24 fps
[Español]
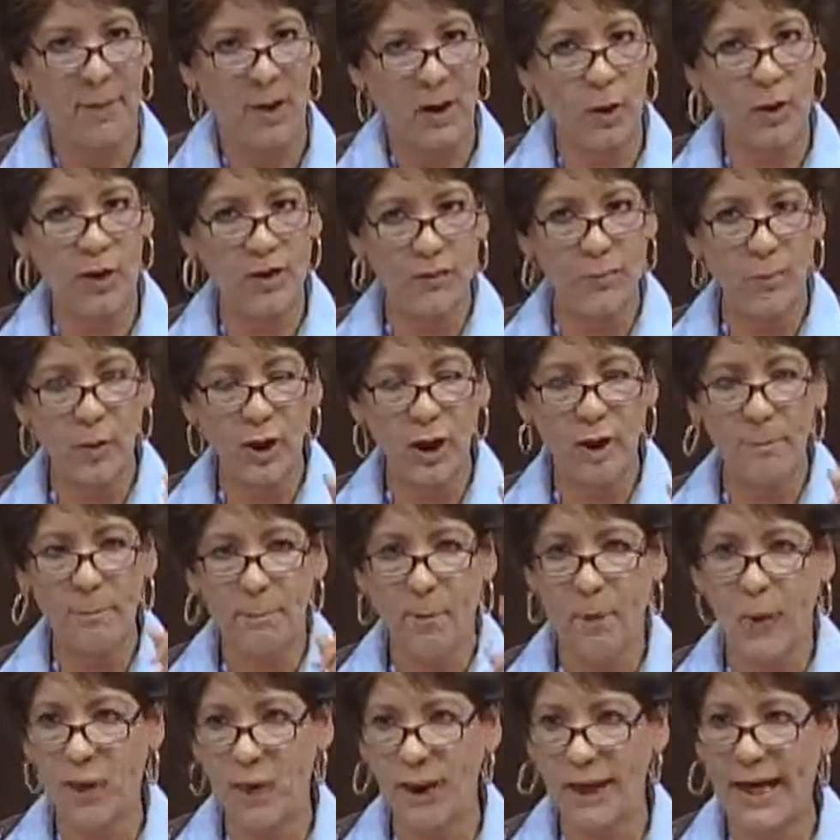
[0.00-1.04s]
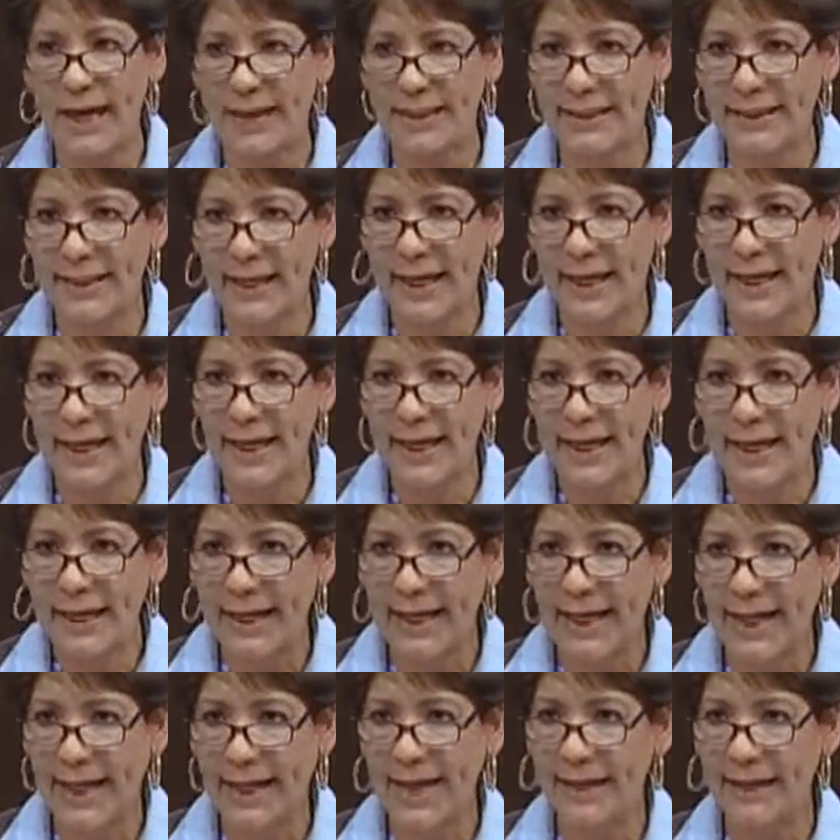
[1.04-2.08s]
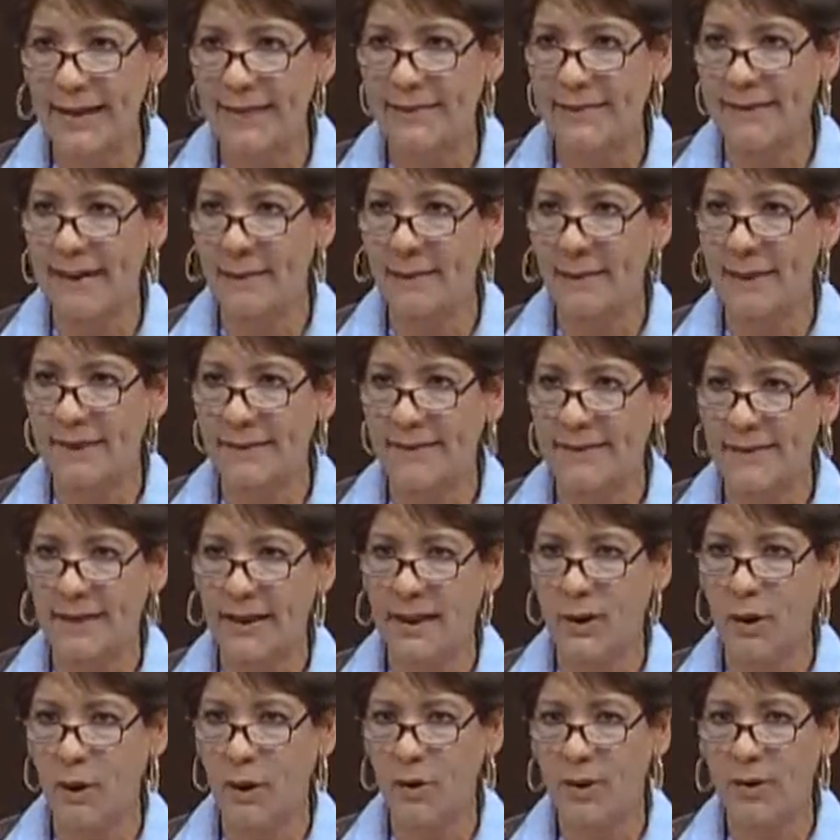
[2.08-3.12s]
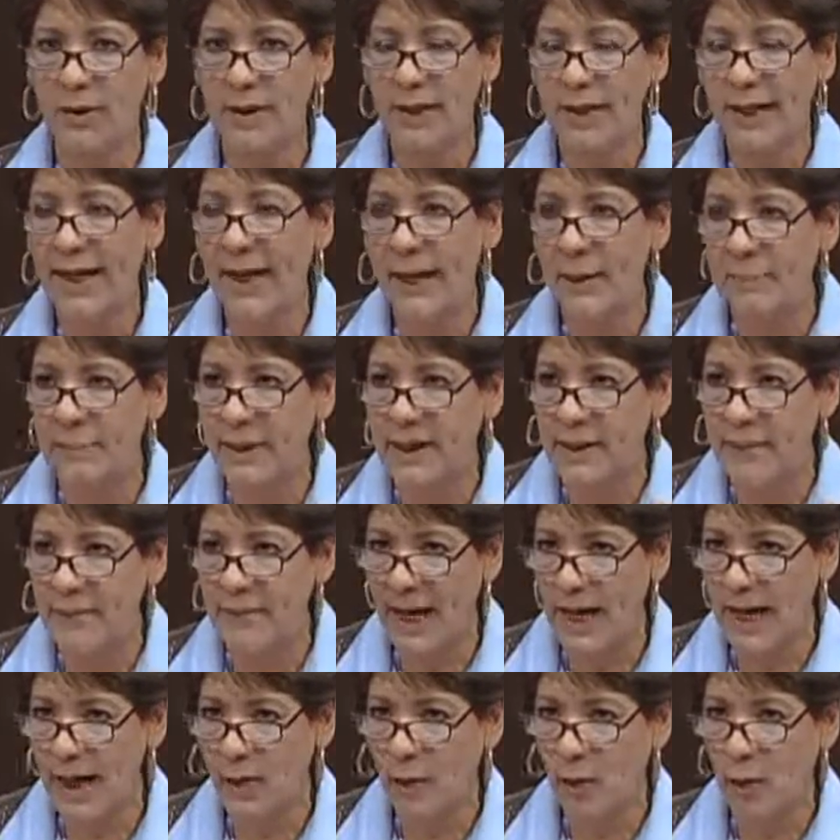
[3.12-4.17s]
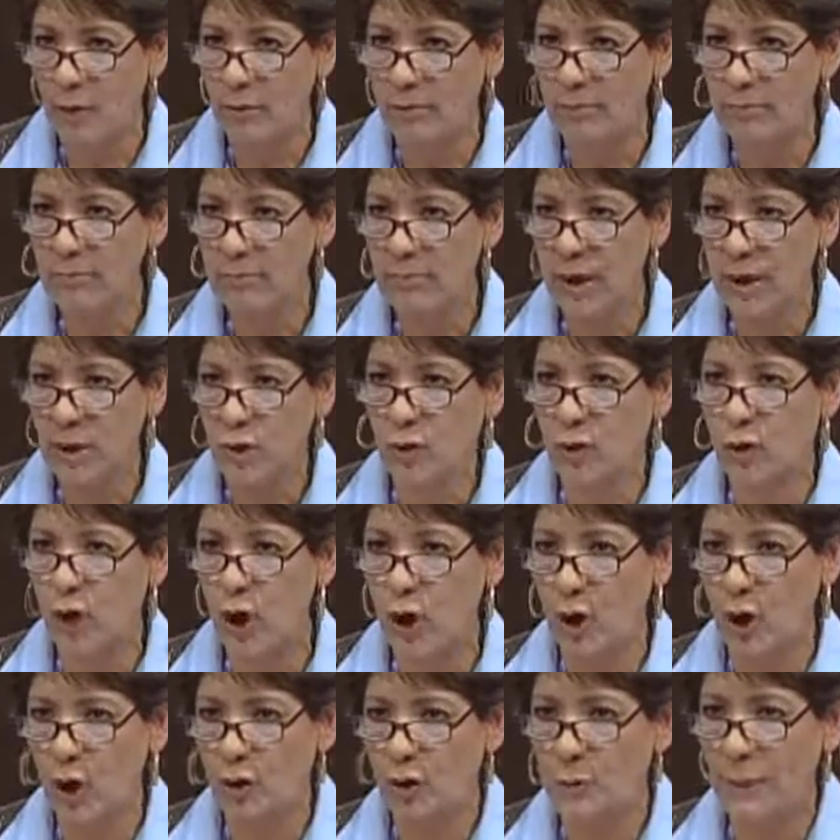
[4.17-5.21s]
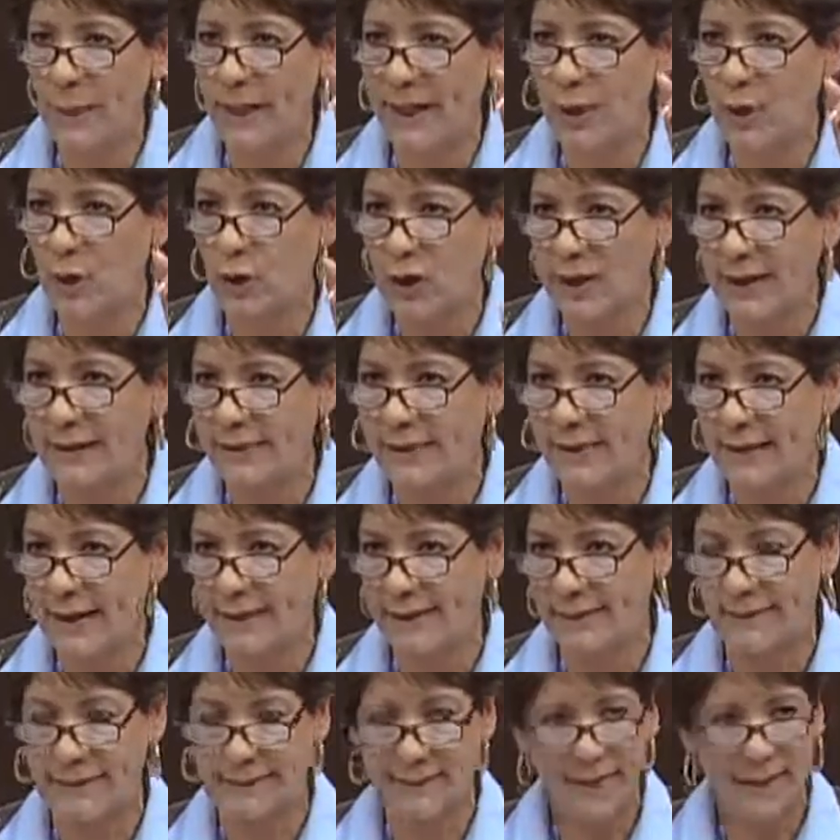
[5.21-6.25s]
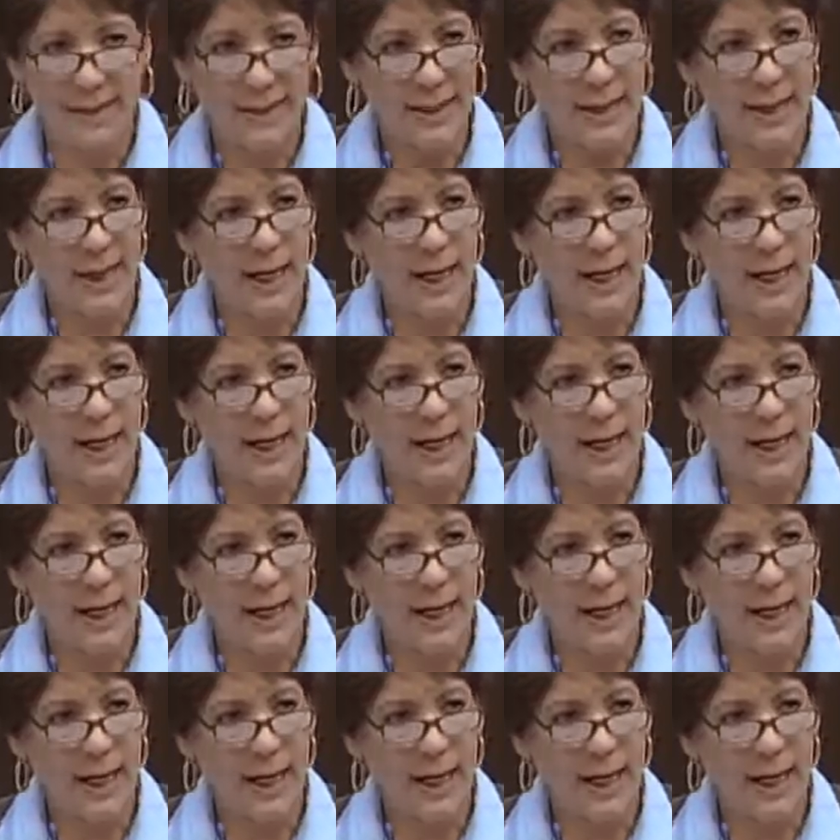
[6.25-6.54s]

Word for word: Pero es muy importante que quede establecido que primero son los periodistas